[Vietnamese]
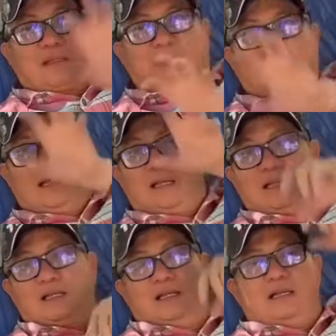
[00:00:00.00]
cái
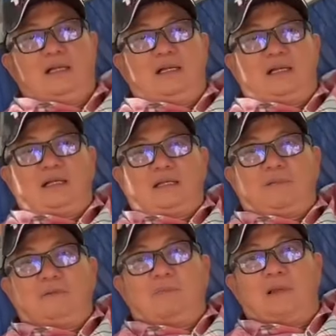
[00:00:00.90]
à, cái
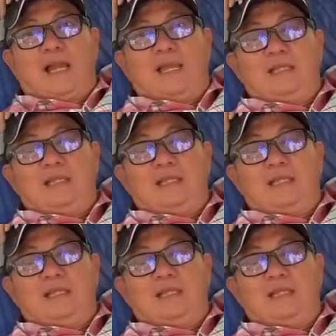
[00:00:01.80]
phòng lái